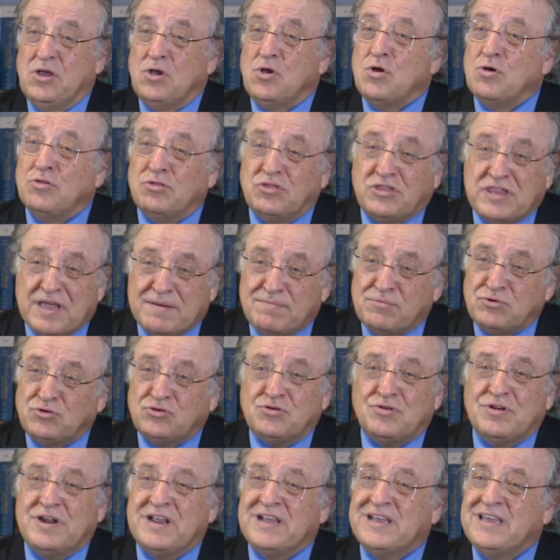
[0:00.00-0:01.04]
Contamos
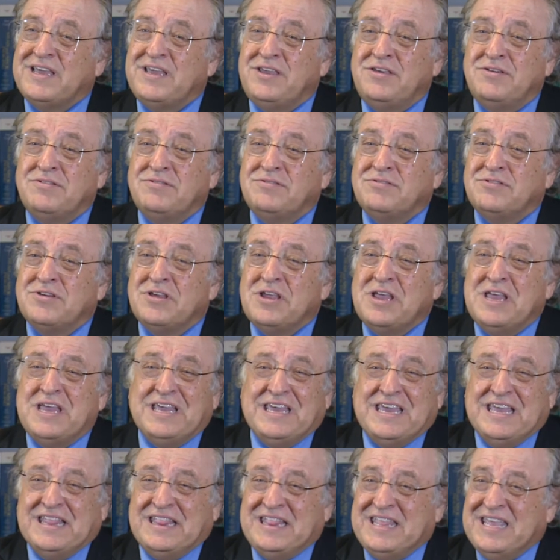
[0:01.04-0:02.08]
con aquellos
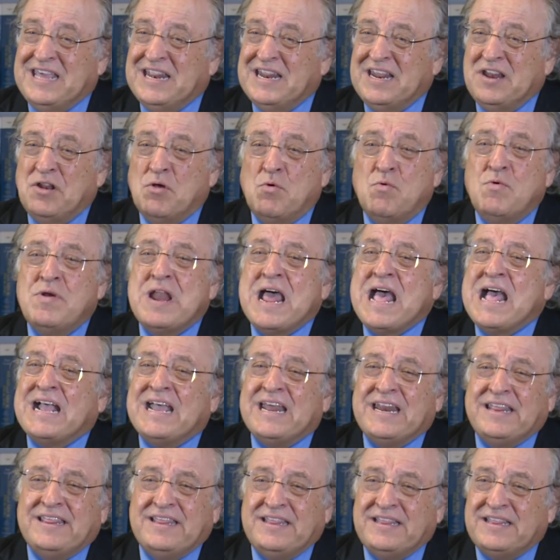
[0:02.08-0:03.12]
que tienen una
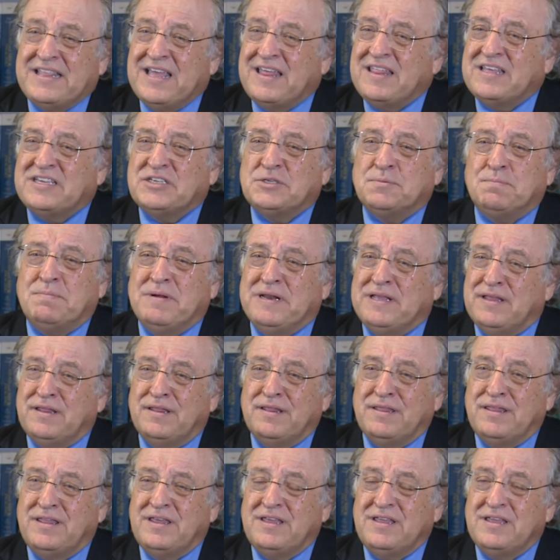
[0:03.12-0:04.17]
acreditada
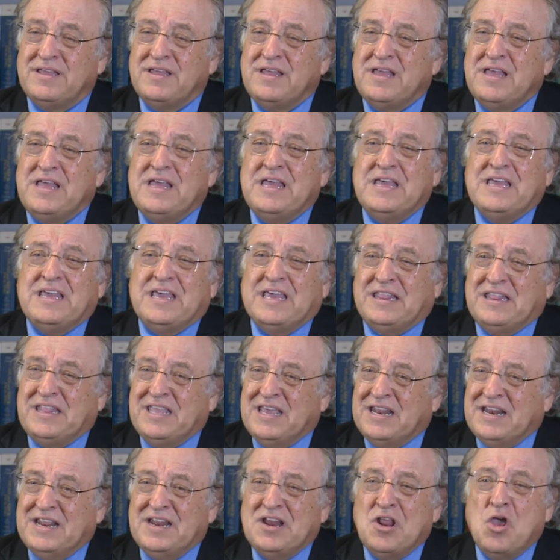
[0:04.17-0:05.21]
experiencia, que
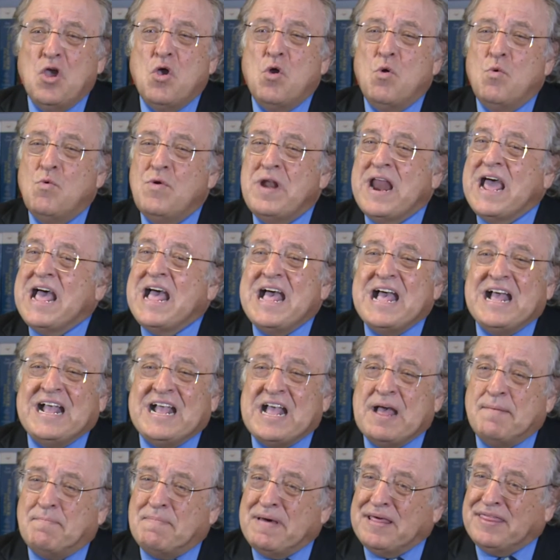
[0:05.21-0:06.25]
tienen una
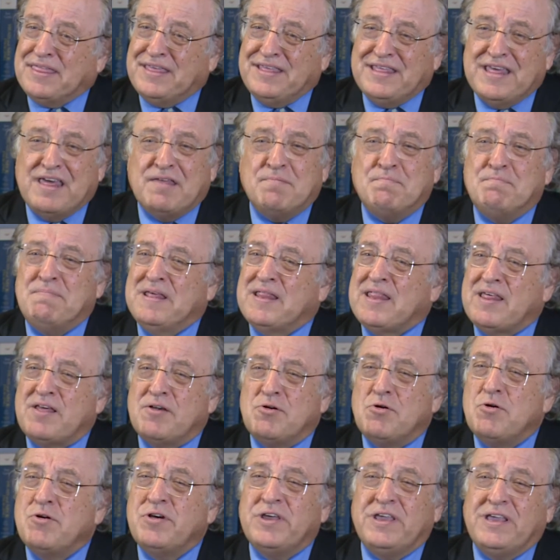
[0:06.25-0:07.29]
capacidad
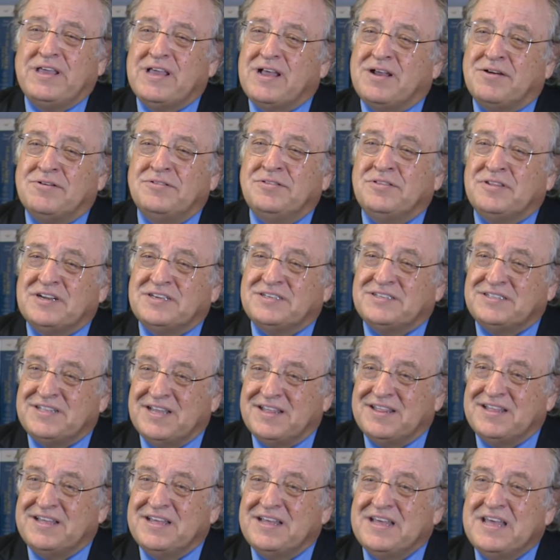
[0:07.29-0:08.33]
pedagógica
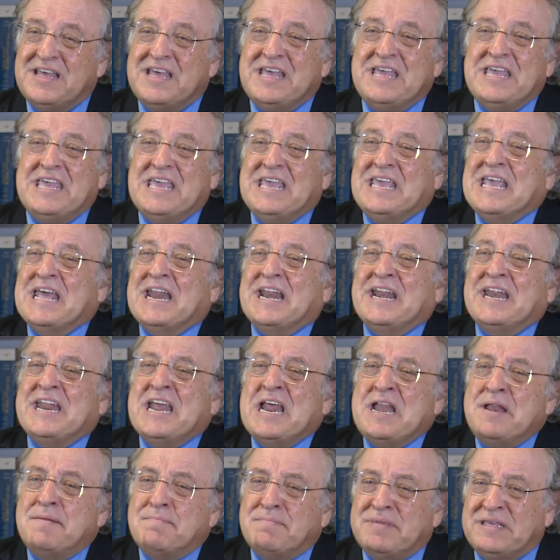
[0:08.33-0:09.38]
contrastada y que
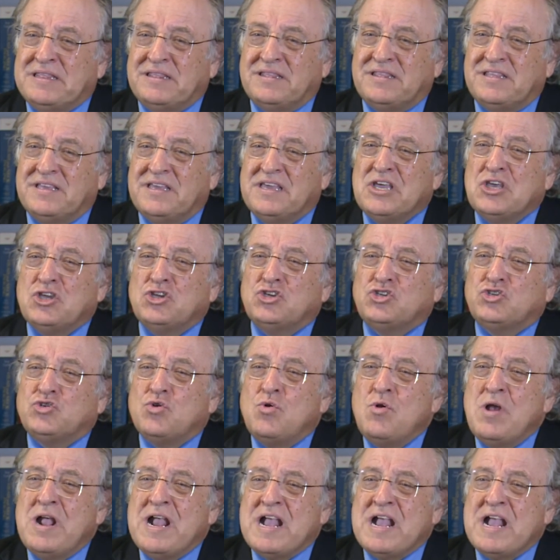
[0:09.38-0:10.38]
realmente son